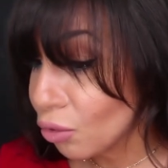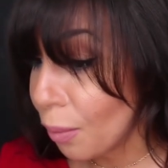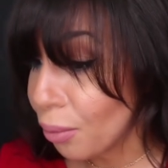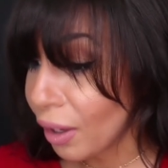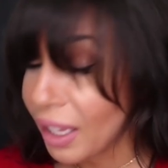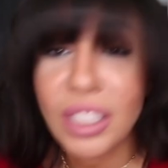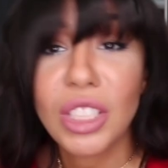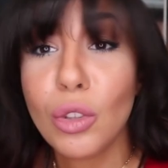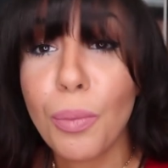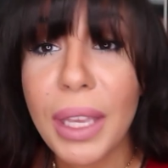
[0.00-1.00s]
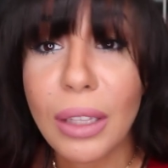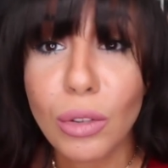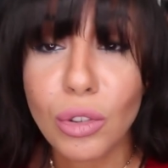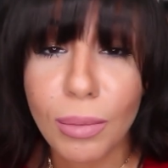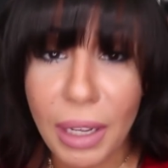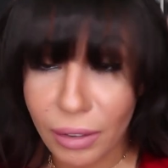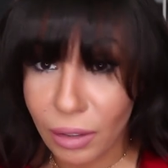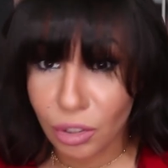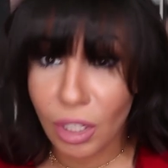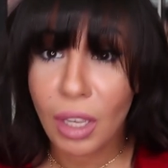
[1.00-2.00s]
Je vois plus rien. J'ai coupé il y a deux jours ma
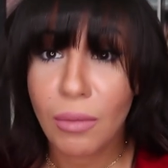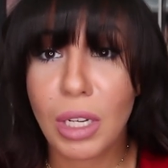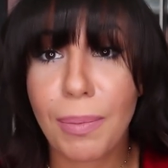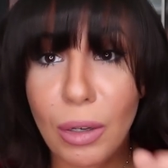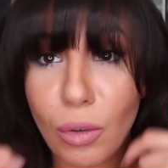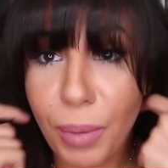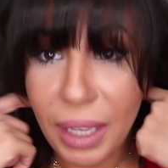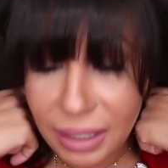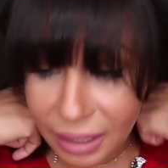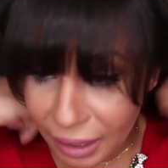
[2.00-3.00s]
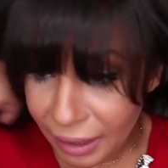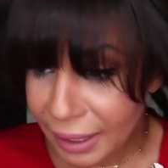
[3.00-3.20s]
frange. Je l'ai pas coupé assez.